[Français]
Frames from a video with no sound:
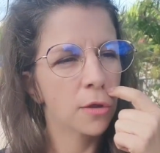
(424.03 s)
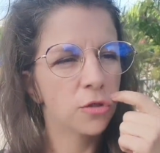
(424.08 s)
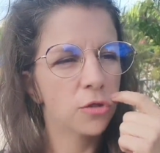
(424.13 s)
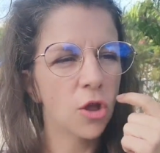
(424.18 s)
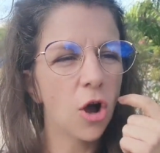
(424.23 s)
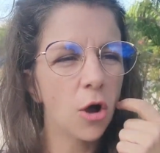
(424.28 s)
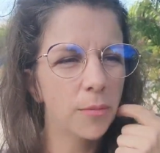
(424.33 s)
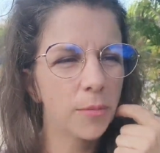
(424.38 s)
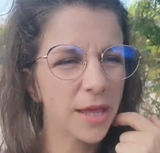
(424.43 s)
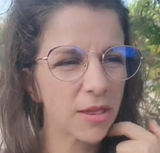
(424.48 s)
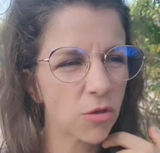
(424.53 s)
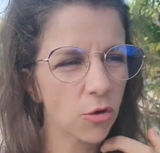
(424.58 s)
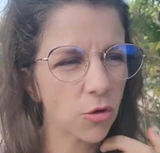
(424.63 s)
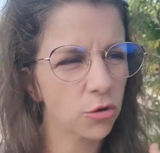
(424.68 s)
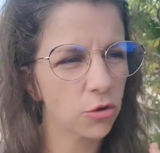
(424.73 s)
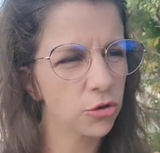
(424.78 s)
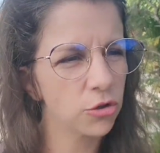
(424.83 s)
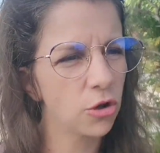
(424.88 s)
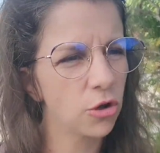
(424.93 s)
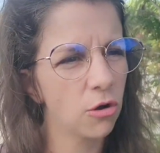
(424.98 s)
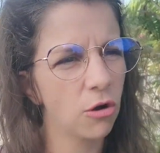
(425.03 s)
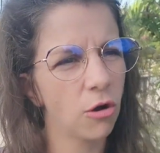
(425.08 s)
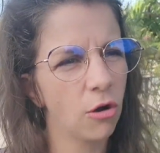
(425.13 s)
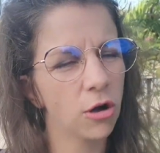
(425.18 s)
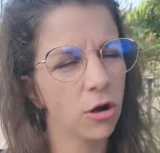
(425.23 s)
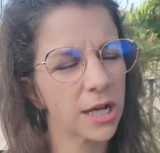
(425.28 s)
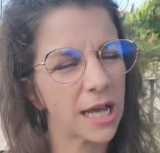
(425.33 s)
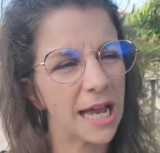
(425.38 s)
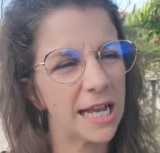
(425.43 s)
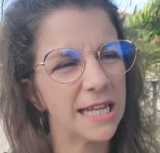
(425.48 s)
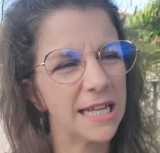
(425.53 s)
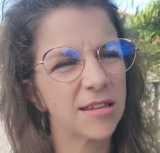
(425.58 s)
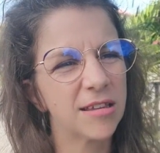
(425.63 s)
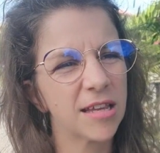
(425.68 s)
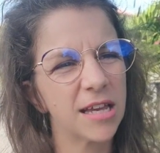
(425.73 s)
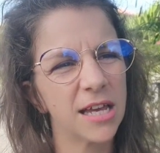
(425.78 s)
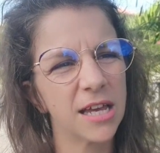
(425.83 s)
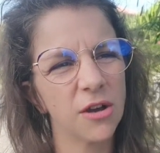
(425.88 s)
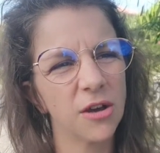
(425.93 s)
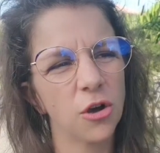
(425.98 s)
non, bien sûr que non. En
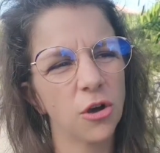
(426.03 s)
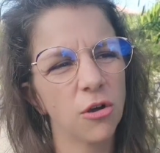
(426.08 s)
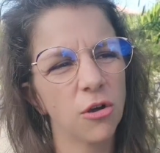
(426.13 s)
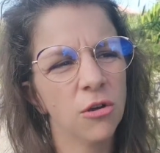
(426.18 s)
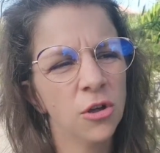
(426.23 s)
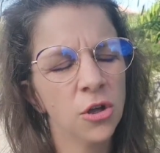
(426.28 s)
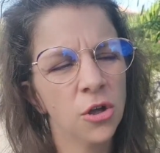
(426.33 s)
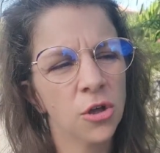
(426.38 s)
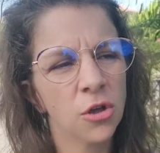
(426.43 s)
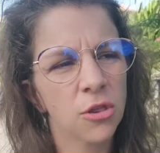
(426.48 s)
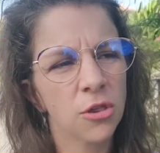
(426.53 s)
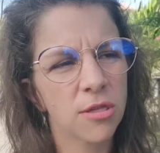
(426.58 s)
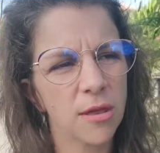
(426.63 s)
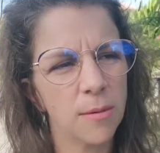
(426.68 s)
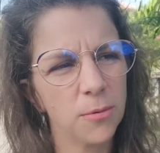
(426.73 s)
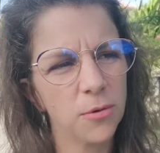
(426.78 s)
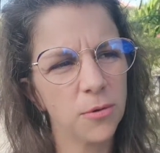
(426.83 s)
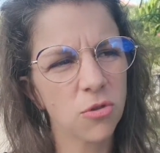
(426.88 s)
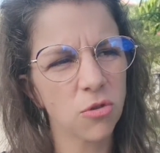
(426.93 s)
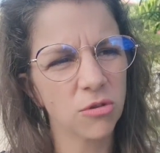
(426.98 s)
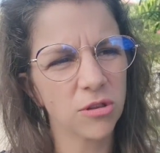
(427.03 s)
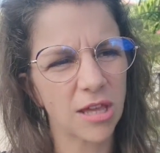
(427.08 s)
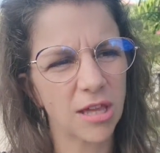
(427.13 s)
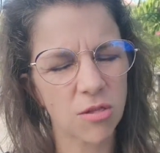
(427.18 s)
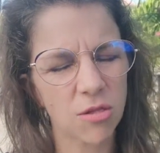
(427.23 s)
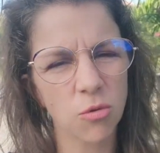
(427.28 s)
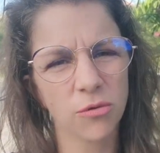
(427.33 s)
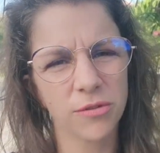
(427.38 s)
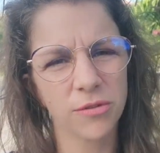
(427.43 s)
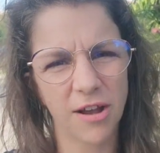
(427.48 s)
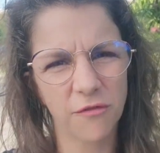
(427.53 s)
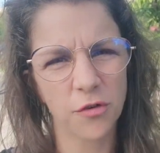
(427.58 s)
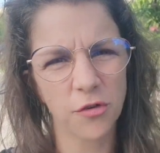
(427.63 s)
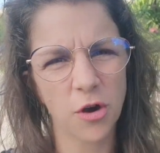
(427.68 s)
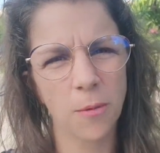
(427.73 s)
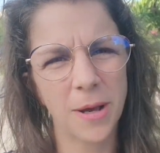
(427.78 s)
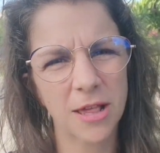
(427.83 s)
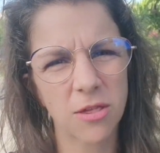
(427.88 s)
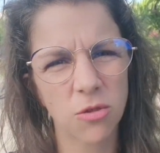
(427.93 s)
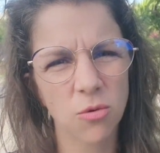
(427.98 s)
réalité, euh, c'est plus une question
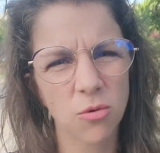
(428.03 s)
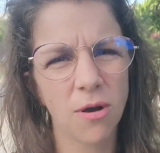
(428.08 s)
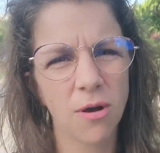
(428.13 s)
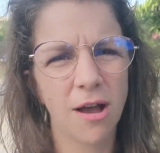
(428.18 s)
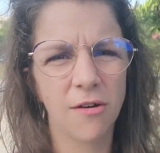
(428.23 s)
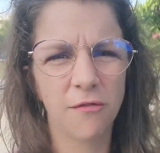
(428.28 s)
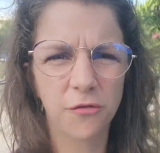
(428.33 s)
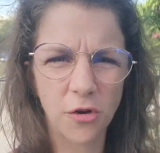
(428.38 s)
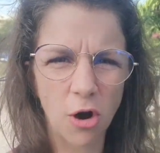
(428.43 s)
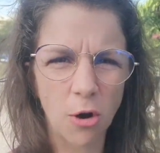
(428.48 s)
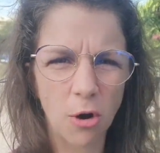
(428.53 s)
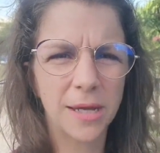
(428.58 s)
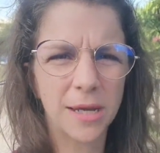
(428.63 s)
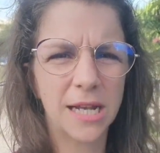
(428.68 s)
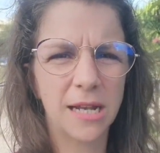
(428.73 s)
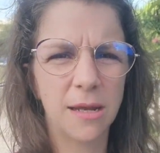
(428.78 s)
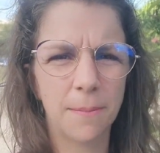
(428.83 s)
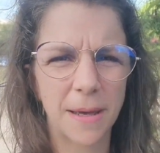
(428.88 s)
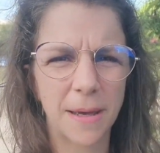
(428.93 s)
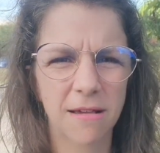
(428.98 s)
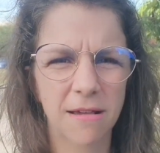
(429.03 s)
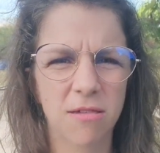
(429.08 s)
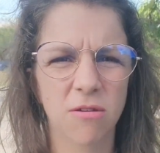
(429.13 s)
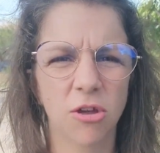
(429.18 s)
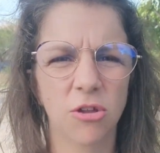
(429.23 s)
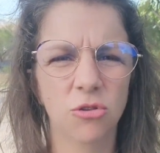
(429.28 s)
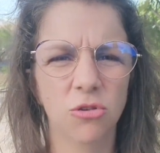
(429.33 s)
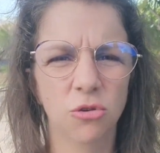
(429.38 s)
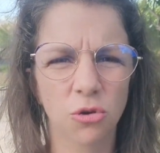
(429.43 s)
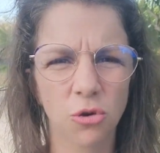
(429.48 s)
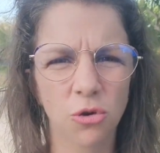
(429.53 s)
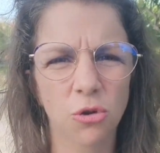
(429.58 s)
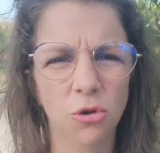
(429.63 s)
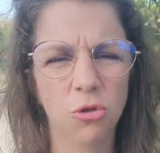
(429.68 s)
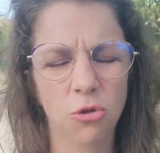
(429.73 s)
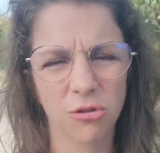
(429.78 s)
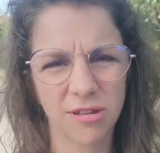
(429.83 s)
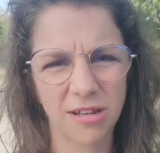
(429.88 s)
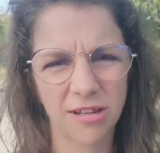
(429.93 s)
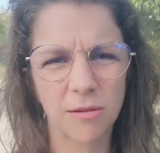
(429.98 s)
d'information, informer les personnes que
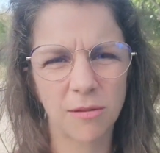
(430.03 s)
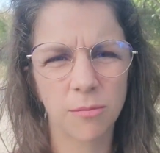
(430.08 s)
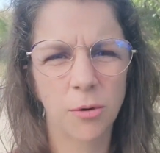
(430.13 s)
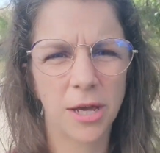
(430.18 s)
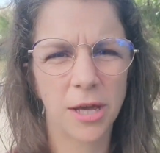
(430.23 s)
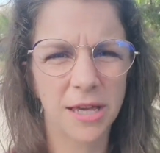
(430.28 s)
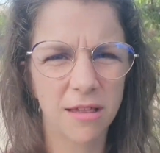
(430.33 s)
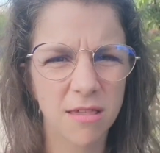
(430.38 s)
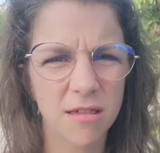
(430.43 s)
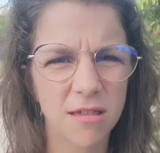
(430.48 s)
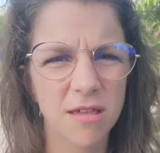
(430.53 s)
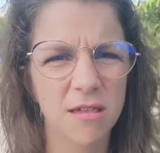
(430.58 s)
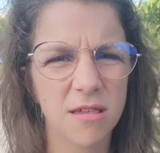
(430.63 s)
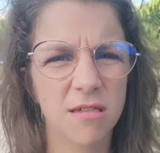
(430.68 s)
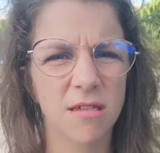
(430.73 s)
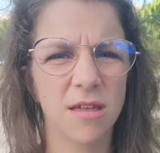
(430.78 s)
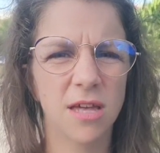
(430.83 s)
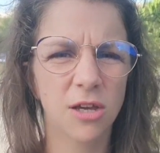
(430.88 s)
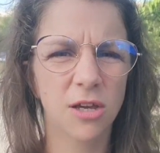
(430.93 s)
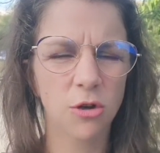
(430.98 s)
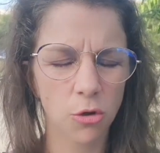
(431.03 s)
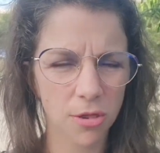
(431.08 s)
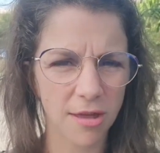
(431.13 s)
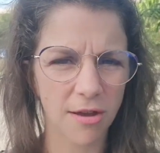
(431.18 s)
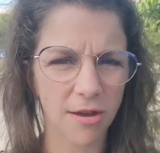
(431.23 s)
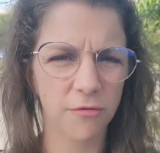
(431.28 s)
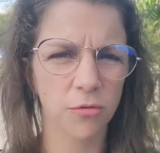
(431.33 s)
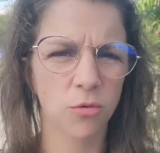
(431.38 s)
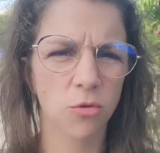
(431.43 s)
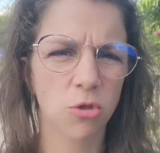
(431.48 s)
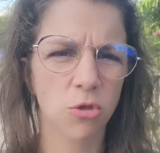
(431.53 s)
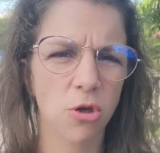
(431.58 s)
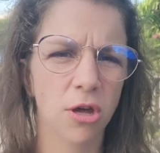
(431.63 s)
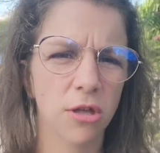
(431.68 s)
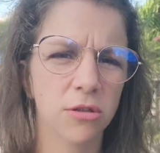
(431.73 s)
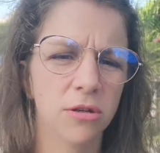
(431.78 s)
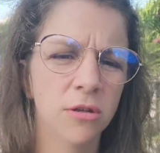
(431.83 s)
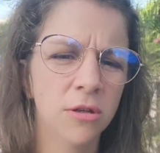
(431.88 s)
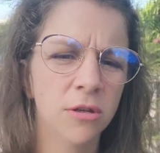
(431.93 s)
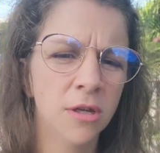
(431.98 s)
ce traitement existe et que ça
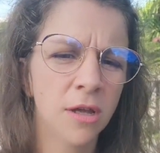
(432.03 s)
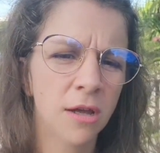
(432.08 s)
fonctionne.